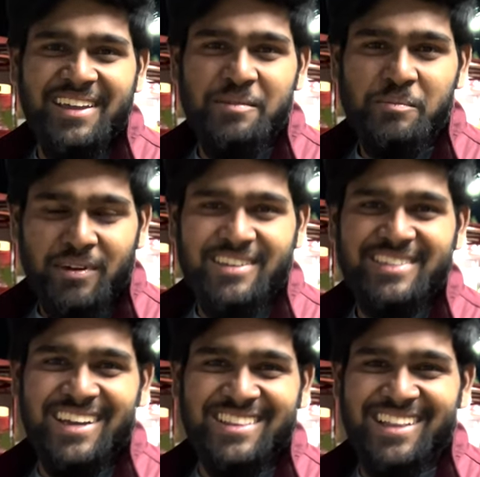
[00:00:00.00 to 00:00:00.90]
కానా
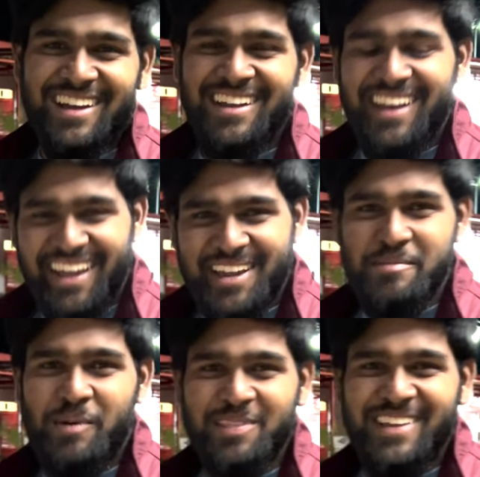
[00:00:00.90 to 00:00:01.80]
నహి
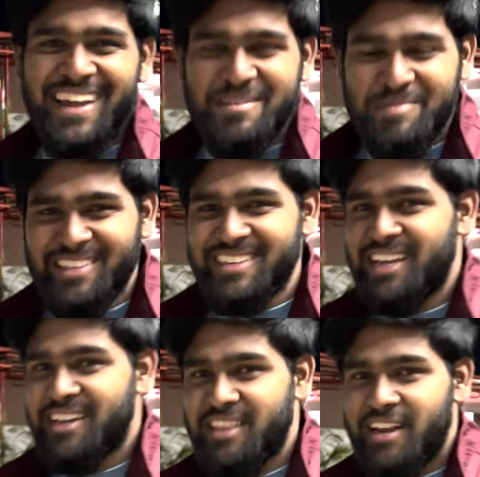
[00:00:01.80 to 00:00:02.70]
బతుకు సక్తా
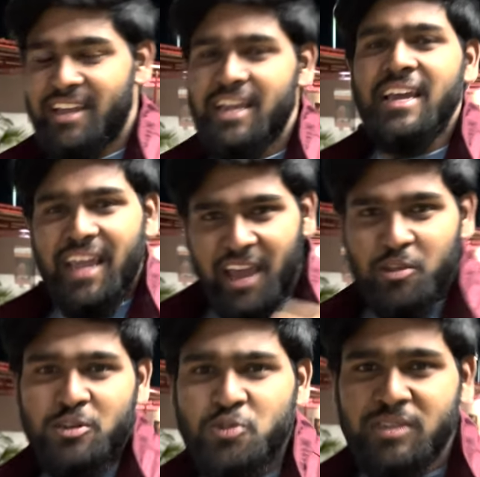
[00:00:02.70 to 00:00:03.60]
బతుకు
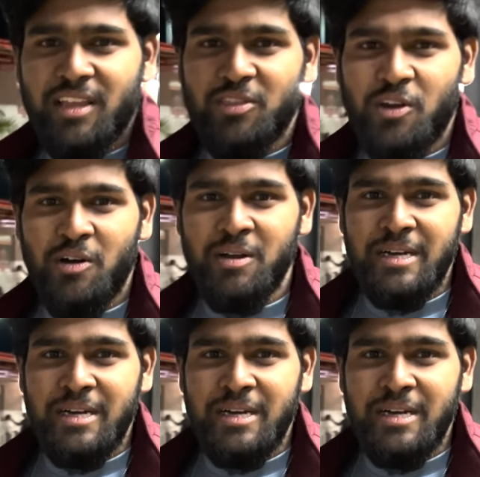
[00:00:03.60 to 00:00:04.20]
చూసేద్దాం